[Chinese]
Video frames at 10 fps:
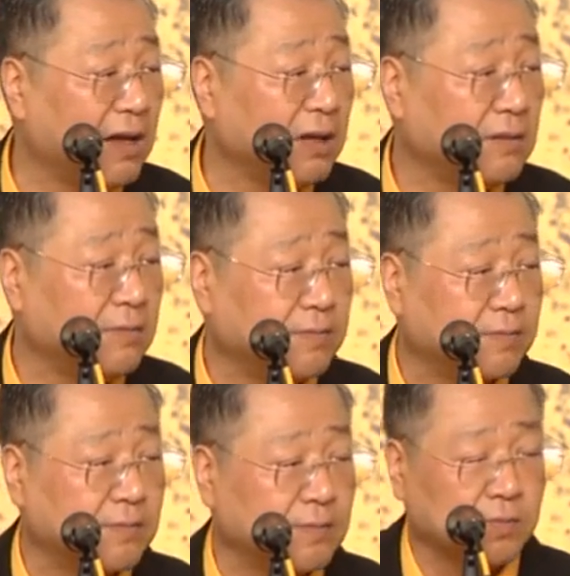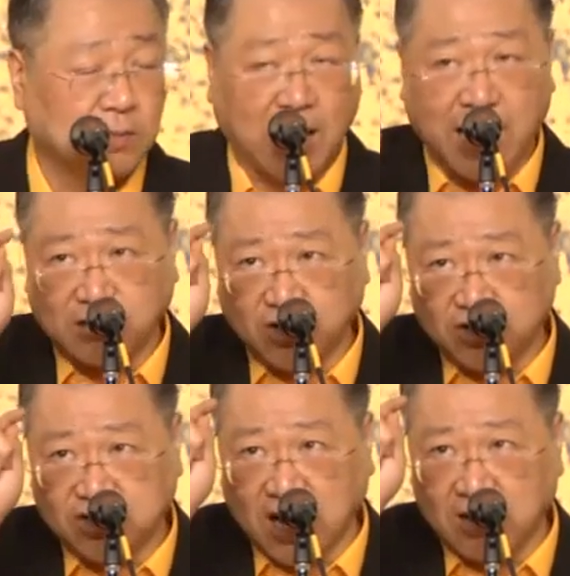有的。哎，第
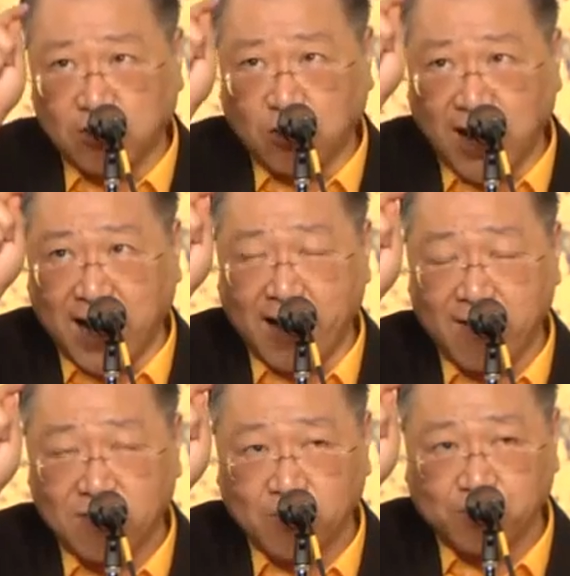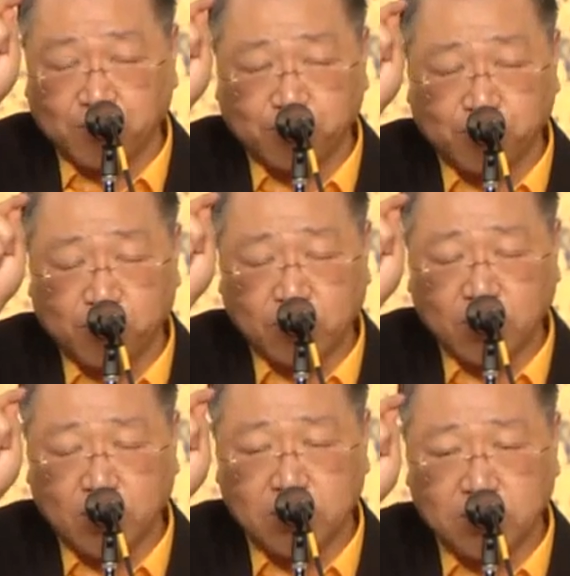3块。
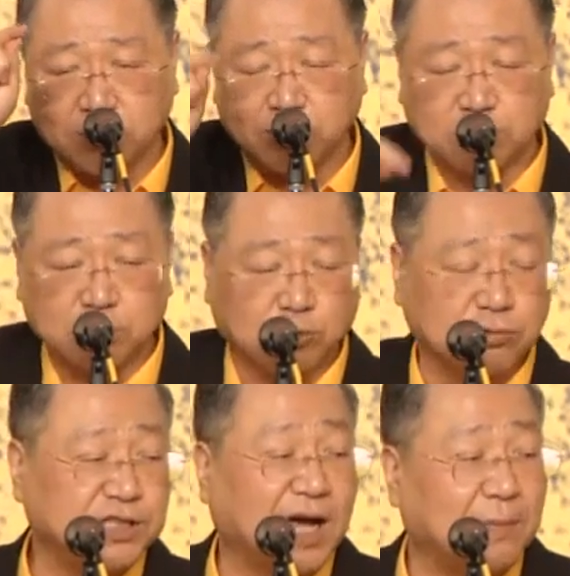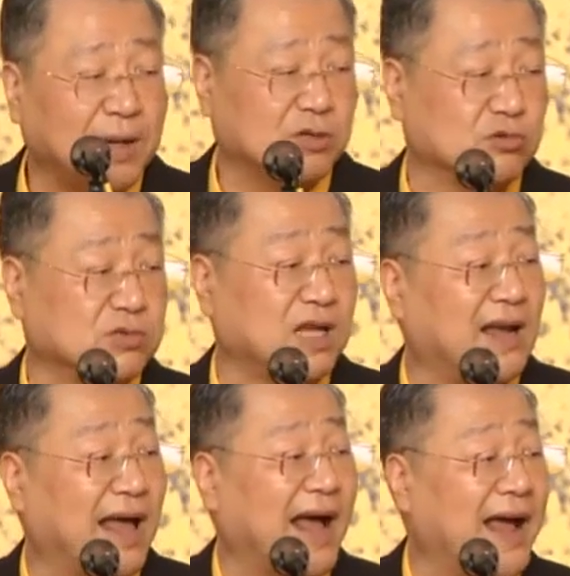就是从下面数
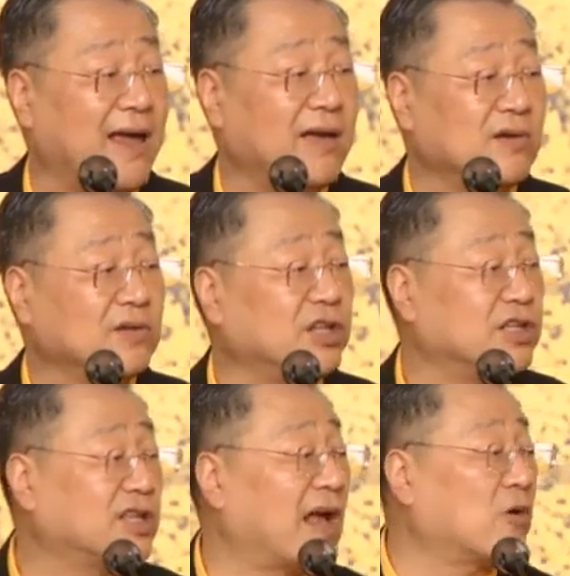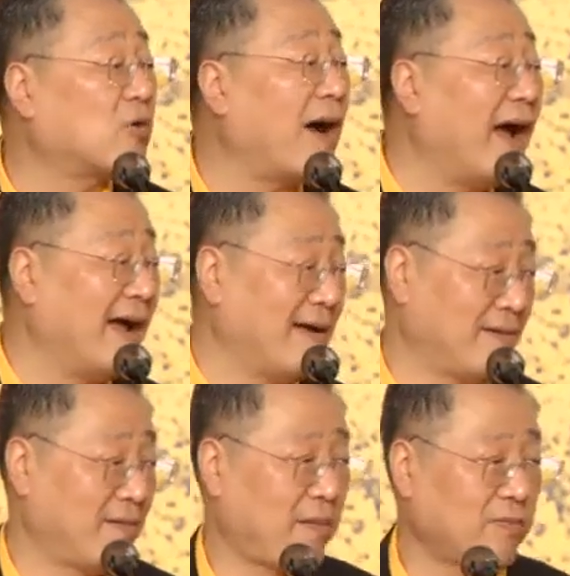上来，第3块，
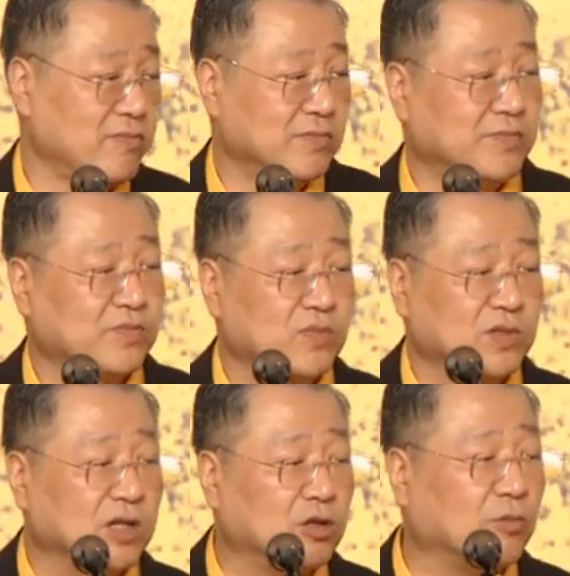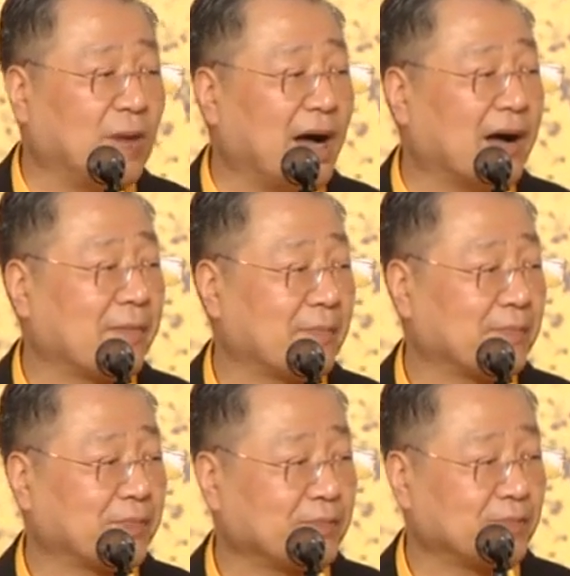听得懂吗？
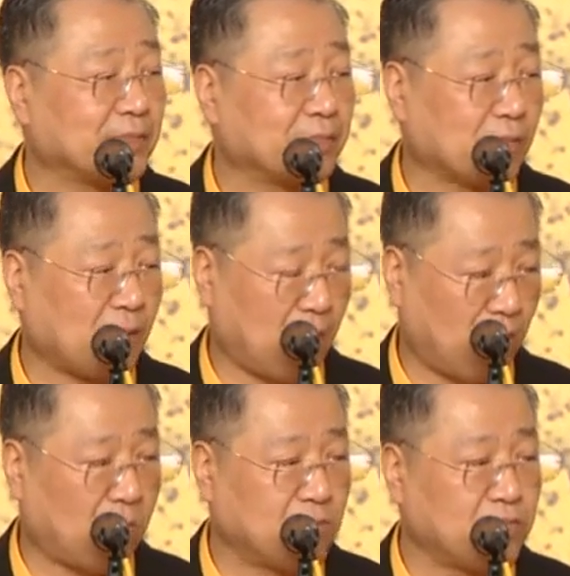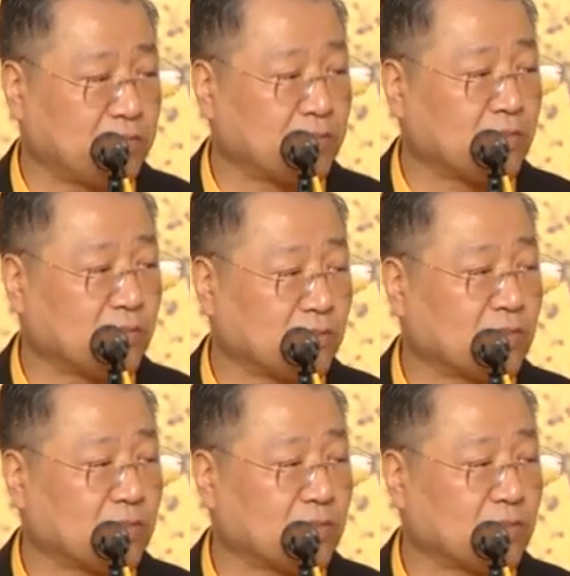听得懂。